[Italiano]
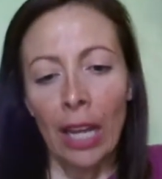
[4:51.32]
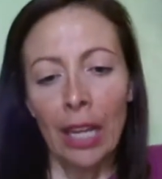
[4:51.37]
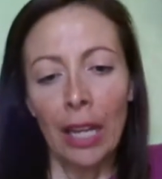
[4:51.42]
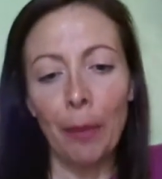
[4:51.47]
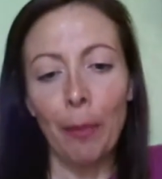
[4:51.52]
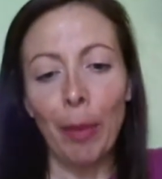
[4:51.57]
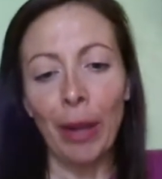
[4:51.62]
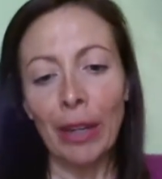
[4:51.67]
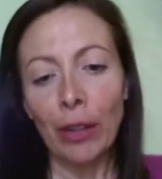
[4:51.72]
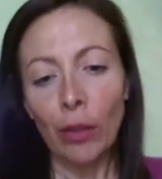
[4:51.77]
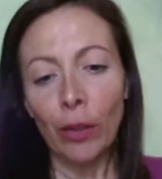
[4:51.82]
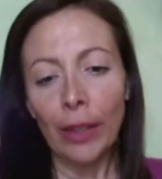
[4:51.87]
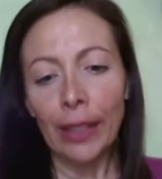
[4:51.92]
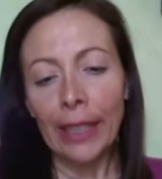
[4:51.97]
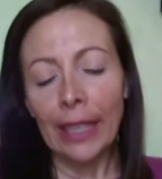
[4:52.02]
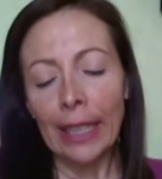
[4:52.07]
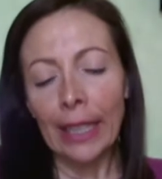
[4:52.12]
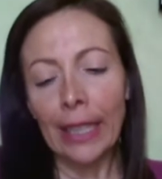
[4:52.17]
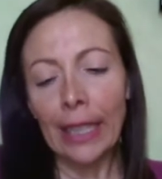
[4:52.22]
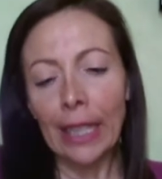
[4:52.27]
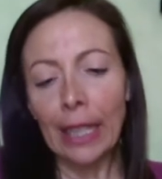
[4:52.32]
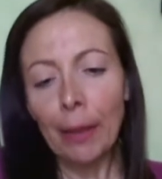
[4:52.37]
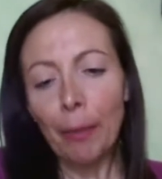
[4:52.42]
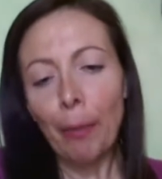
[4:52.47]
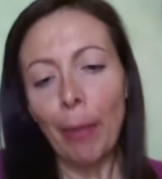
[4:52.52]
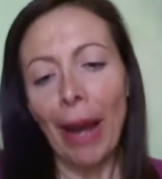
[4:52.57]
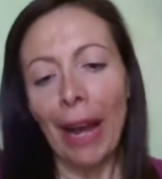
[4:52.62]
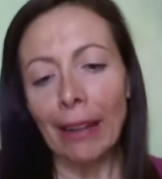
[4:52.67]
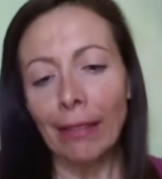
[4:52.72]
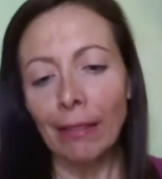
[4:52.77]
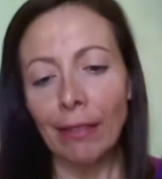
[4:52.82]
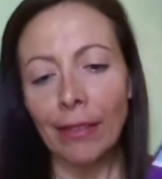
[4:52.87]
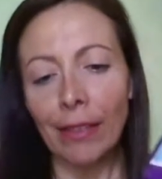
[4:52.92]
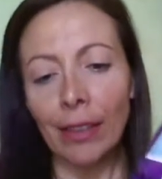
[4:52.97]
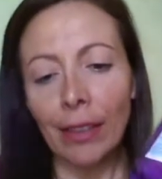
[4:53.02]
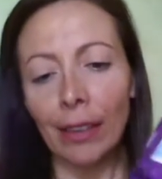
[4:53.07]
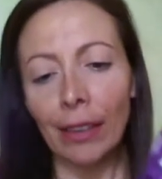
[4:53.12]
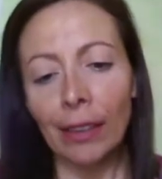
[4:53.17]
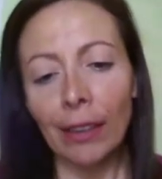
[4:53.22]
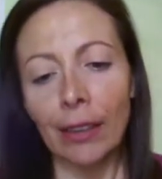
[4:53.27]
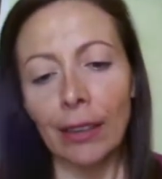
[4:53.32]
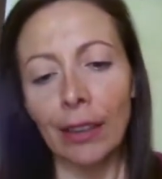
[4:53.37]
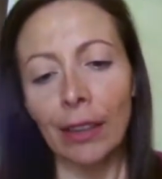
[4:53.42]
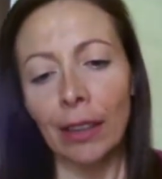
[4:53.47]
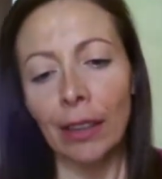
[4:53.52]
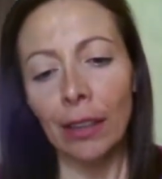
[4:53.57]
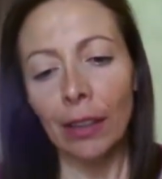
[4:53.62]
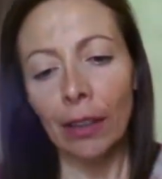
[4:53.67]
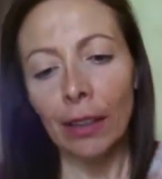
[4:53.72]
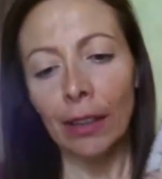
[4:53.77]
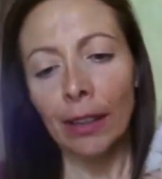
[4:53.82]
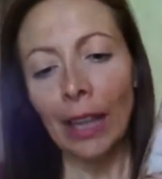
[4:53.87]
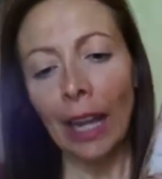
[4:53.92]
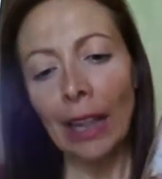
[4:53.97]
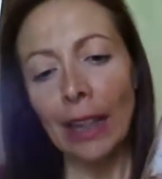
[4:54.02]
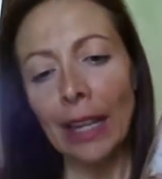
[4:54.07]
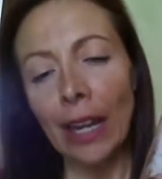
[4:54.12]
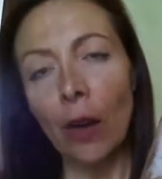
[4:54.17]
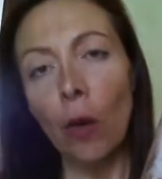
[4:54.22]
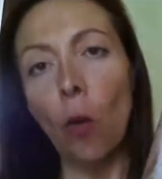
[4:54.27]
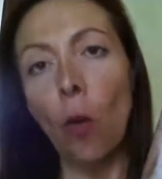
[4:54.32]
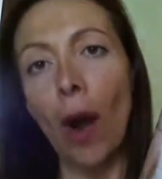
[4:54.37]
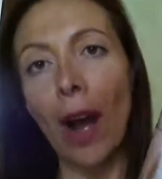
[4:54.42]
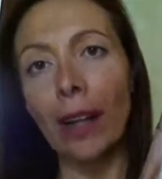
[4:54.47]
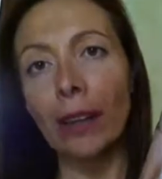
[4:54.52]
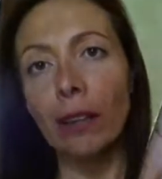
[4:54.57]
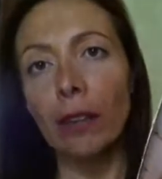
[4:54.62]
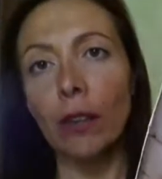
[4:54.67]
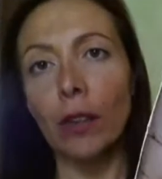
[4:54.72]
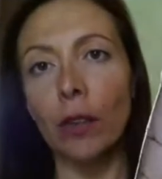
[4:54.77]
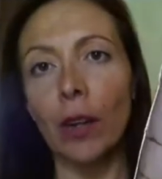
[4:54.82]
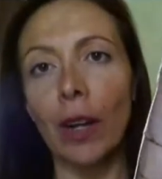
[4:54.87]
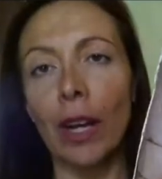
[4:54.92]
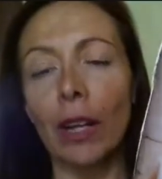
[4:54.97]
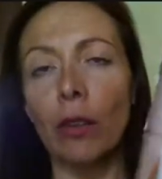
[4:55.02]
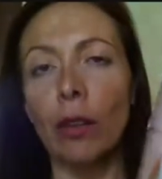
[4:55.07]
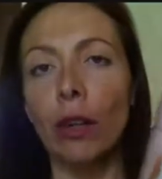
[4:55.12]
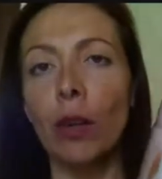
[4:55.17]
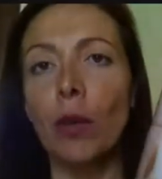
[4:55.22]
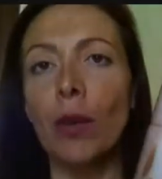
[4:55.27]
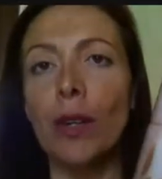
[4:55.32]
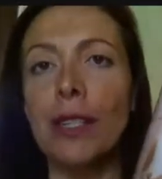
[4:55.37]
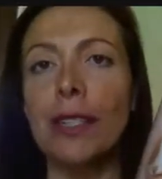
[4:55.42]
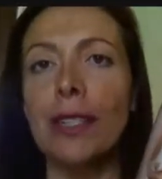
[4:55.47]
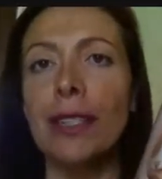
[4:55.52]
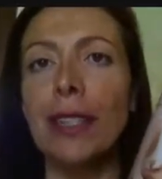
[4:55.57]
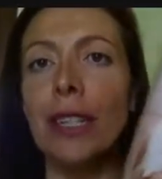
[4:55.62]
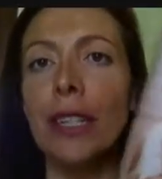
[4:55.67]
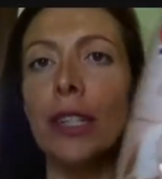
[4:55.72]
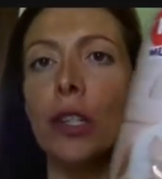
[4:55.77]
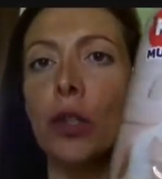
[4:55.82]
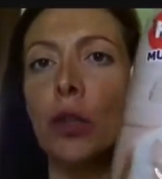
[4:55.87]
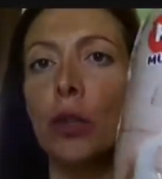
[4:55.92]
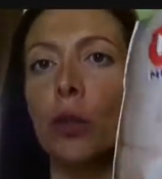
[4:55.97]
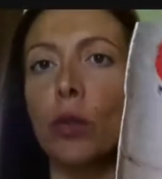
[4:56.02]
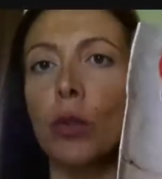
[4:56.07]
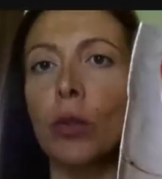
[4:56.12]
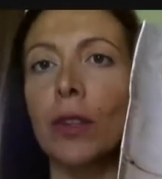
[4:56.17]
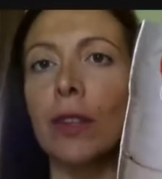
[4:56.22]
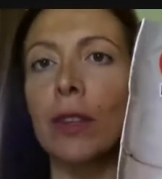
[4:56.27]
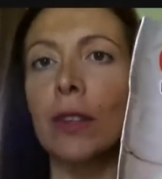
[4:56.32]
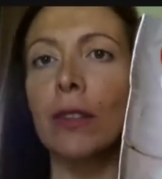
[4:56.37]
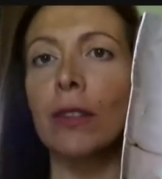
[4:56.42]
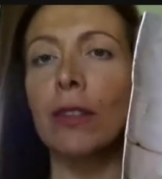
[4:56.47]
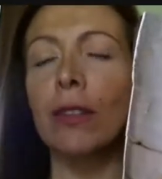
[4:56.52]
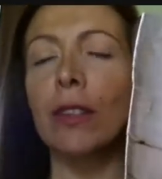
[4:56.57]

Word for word: i pannolini pants taglia 4 allora questi sono